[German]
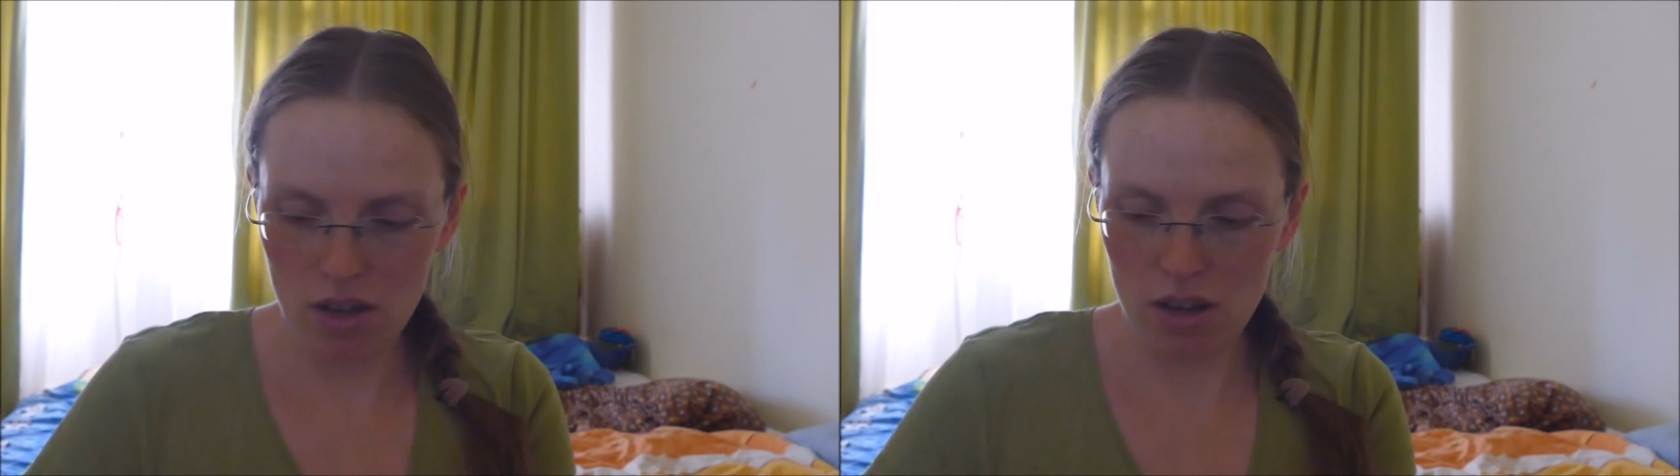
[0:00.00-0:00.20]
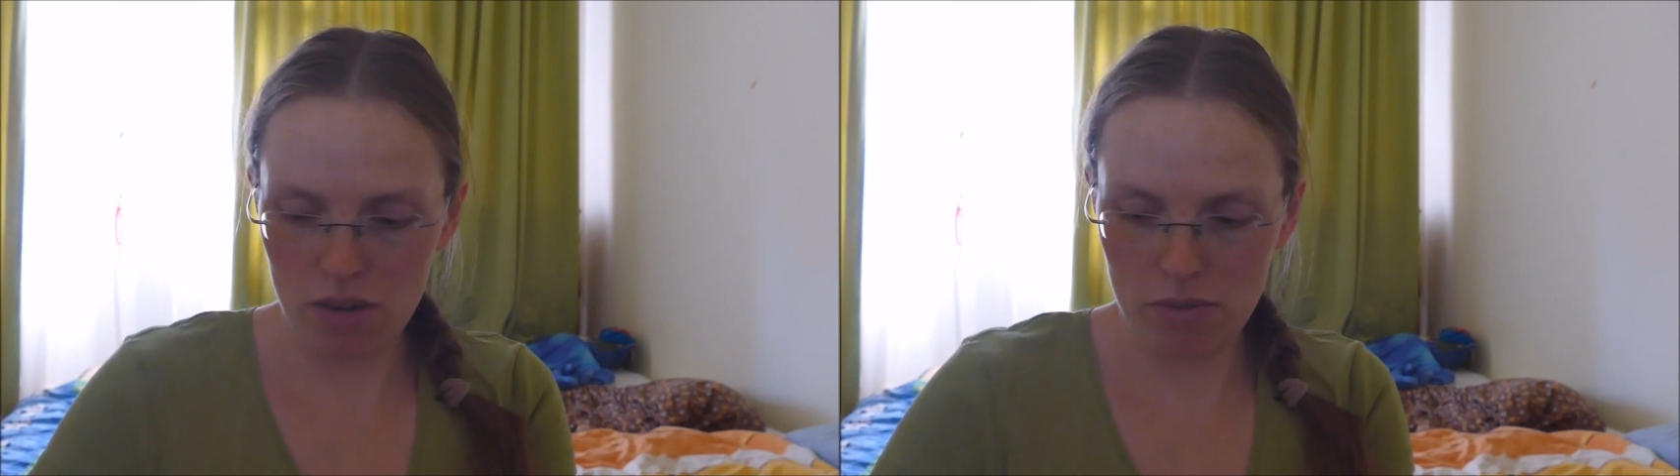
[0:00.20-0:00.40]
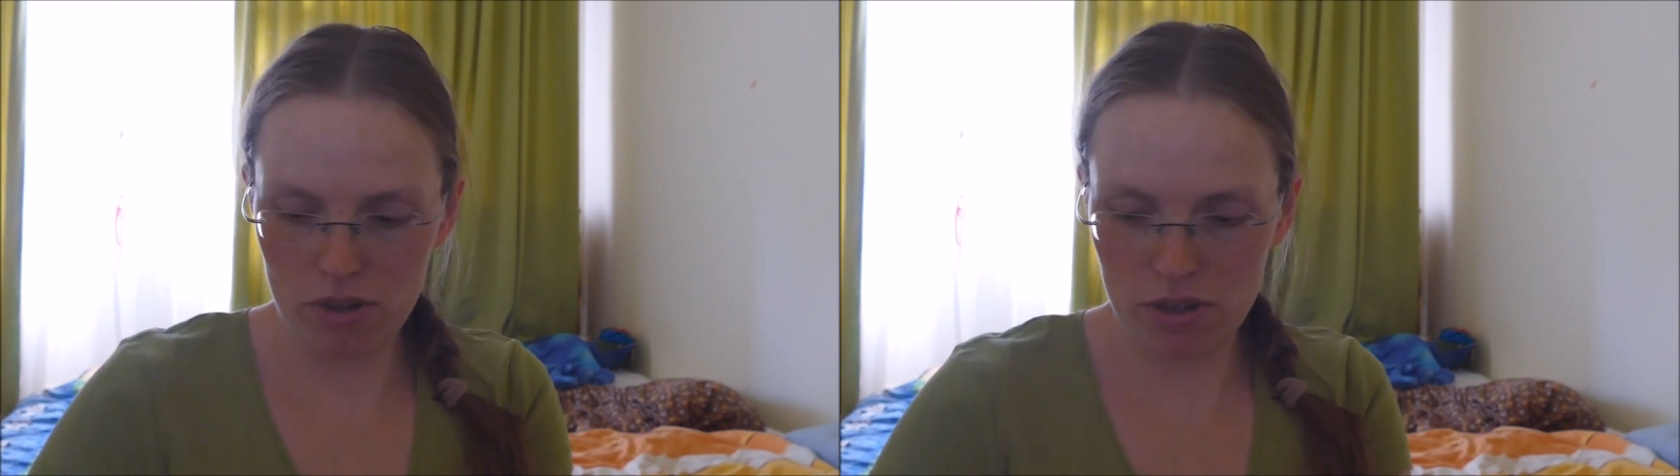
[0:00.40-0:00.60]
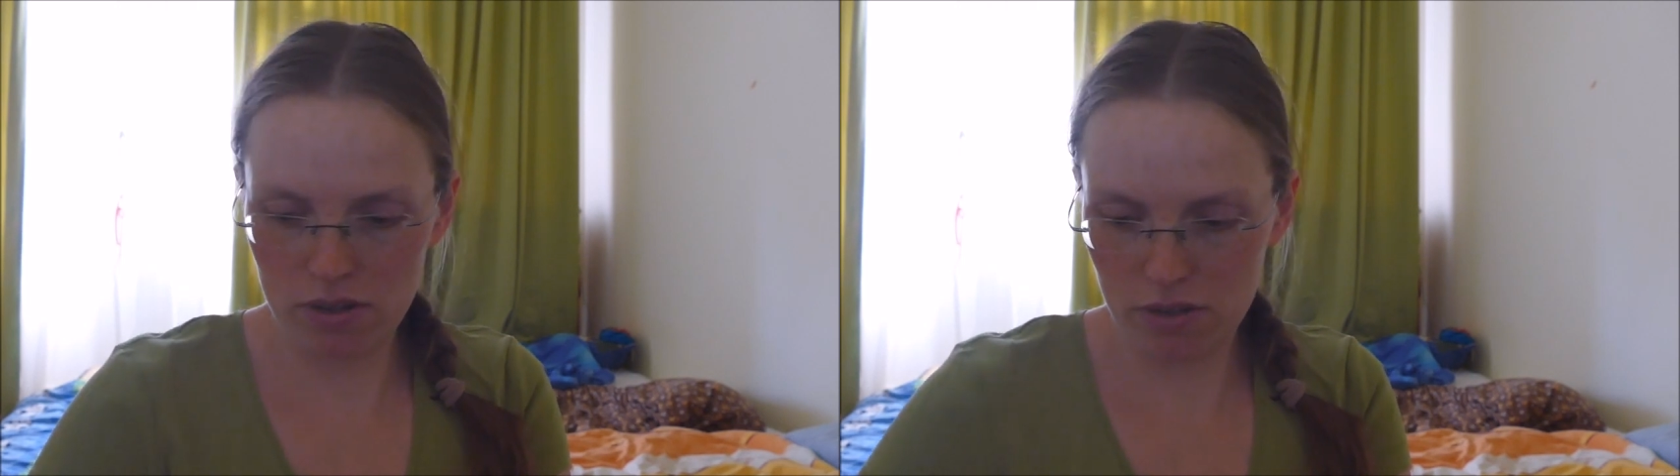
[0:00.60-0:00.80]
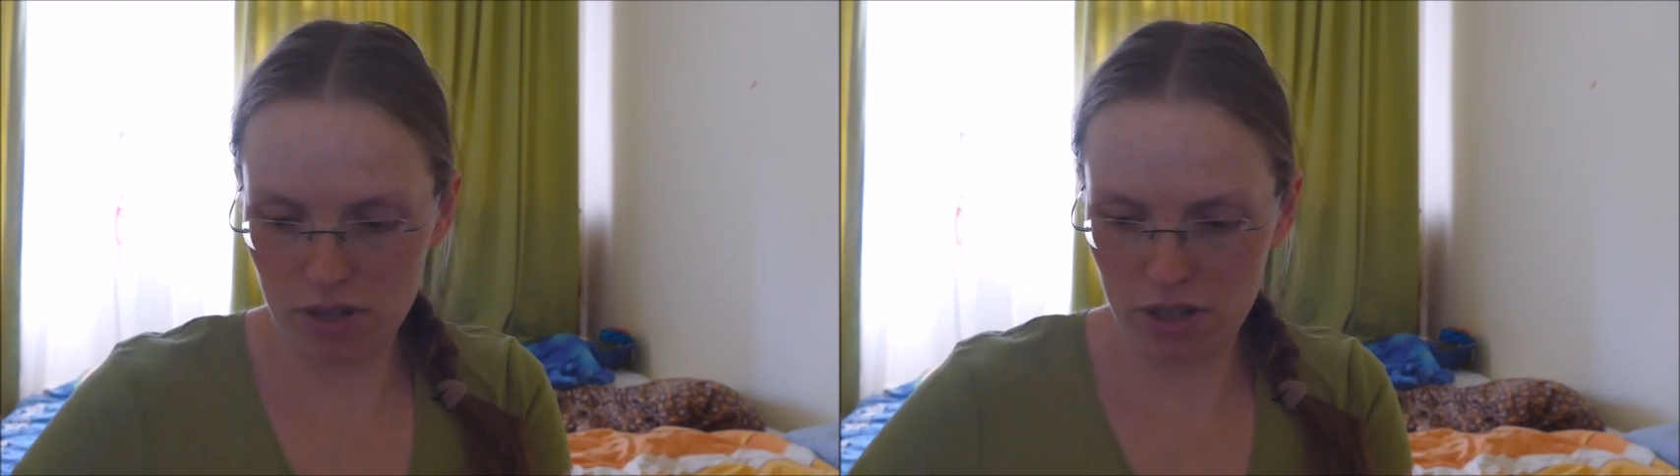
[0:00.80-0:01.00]

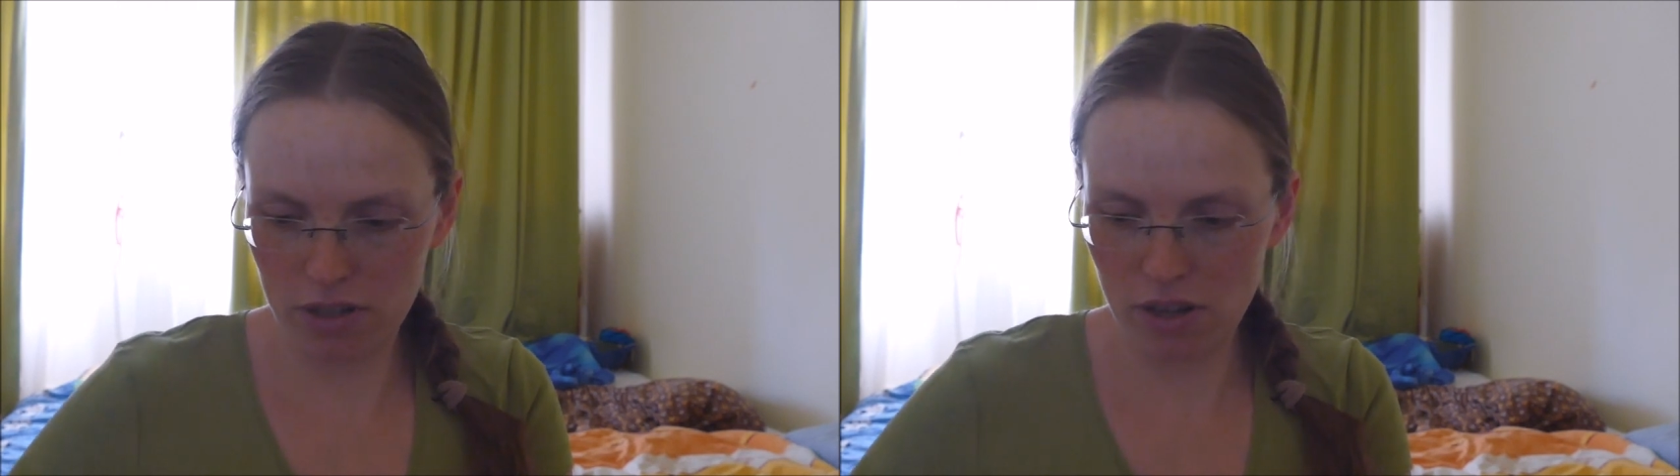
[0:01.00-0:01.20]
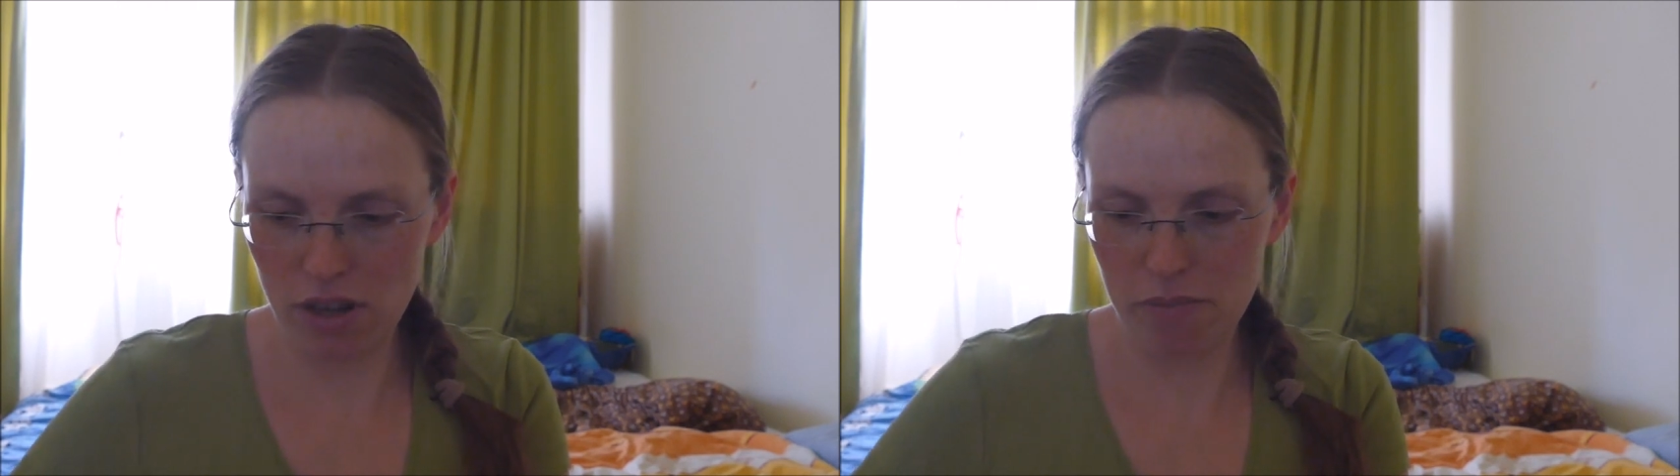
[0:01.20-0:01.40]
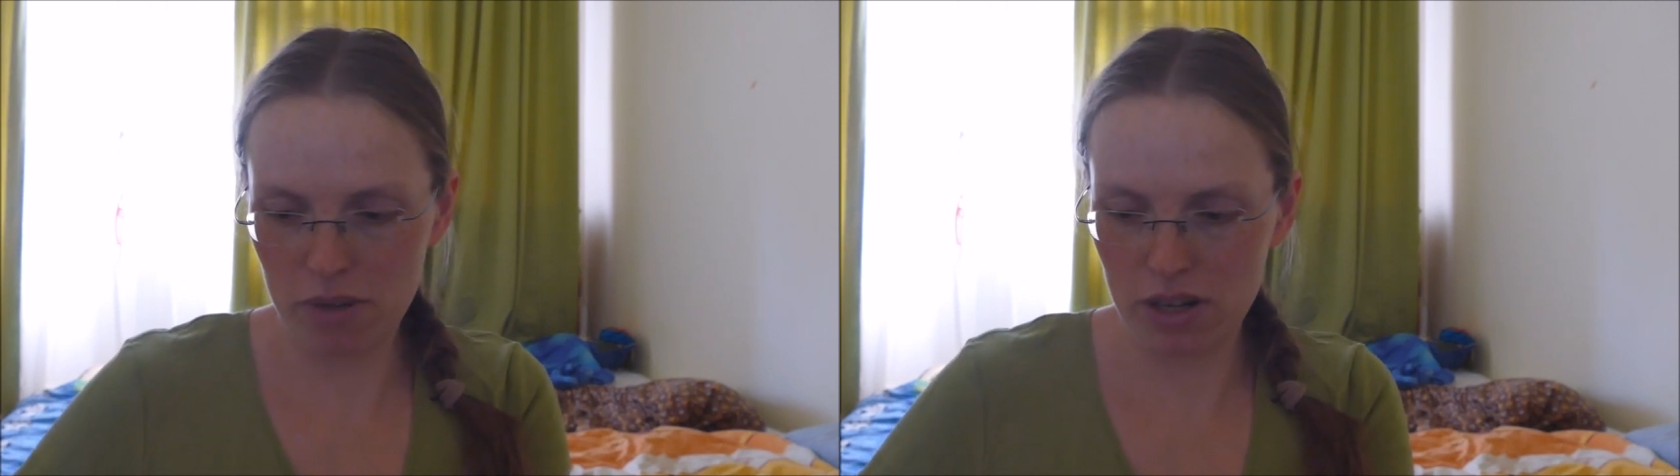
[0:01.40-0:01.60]
Aber dann nach ein paar